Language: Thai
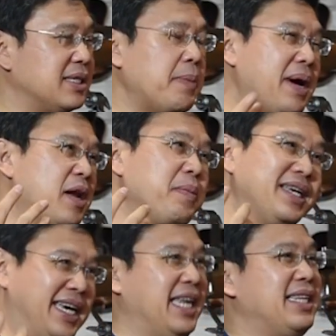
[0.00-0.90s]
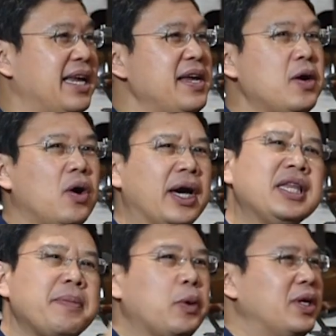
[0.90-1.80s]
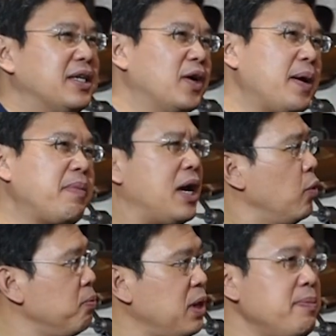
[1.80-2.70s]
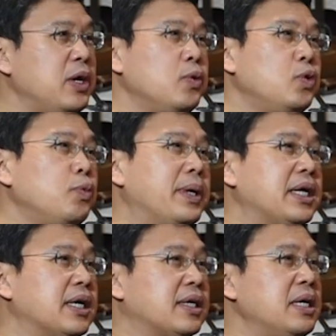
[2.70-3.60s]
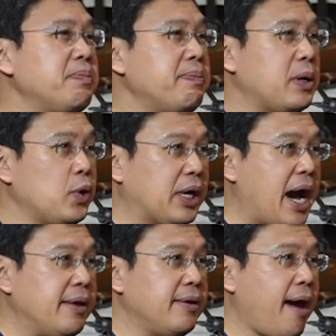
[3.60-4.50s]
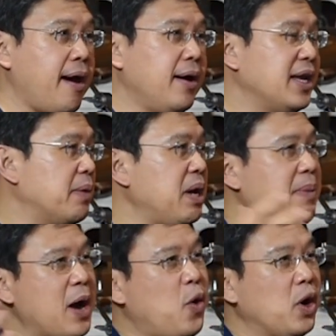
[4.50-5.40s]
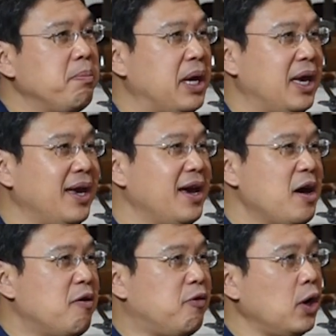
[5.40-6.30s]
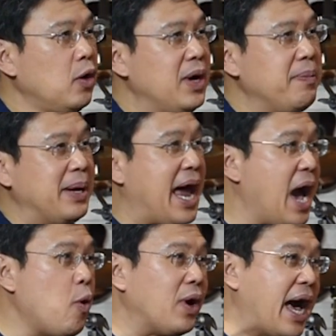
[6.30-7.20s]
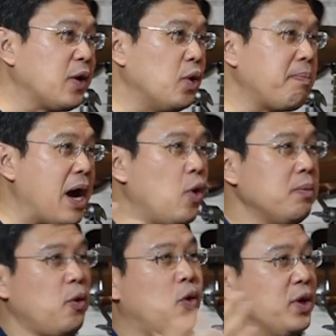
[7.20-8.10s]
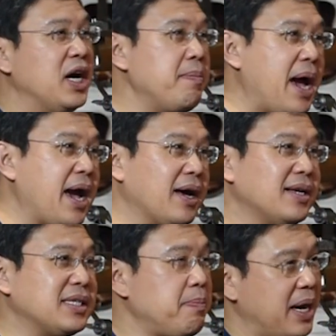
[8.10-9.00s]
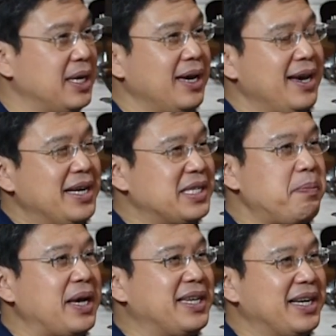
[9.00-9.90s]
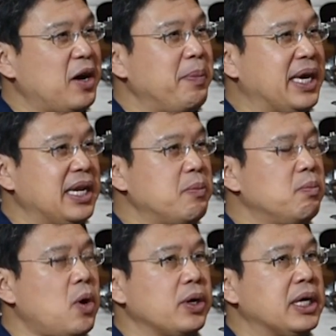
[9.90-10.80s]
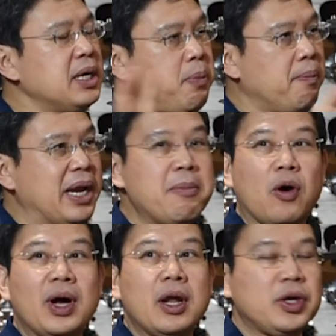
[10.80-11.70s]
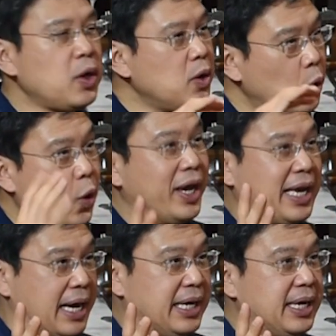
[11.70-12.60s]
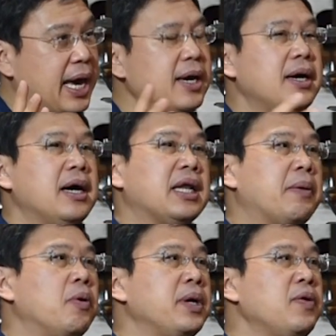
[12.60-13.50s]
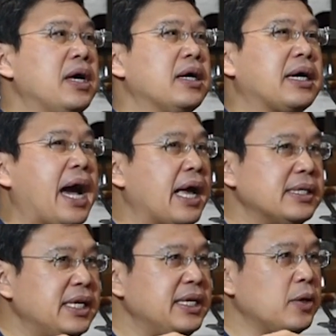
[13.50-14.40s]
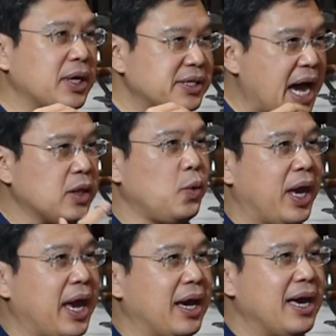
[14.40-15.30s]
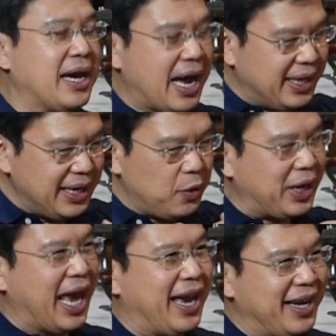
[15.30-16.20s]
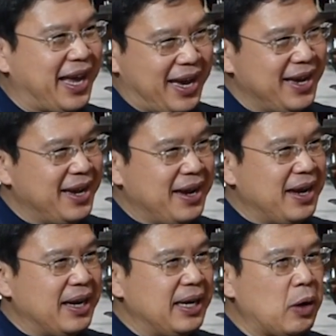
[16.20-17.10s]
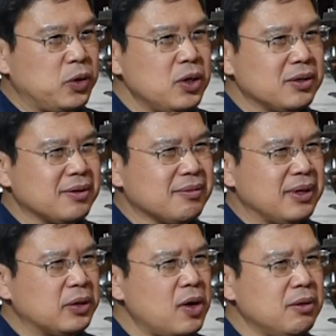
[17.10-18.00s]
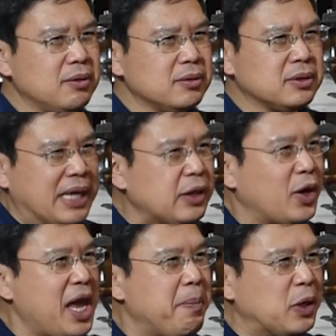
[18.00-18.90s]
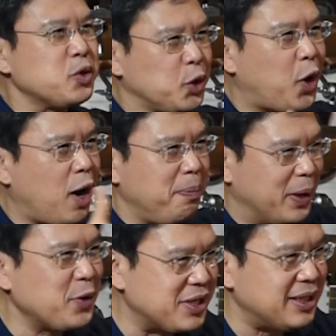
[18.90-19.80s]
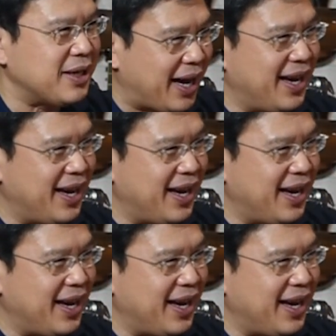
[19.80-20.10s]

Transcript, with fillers: ทำไมเราไม่คิดในเรื่องของทำไมคนอื่นเขาทำได้เรามียูทูบเบอร์เกิดขึ้นเป็นปรากฏการณ์เยอะแยะทำไมบางคนมี follower เป็น 5-6 ล้านคนบางคนโหเยอะมากทำไมถึงเราไม่คิดในมุมมองนี้คือผมไม่ได้บอกว่าเราจะต้องรวยอย่างนี้นะแต่ผมคิดว่าการที่เราจะสร้างตัวเองการที่เราเก่งเนี่ยเราต้องณตอนนี้มันต้องโชว์ออฟมันต้องสื่อ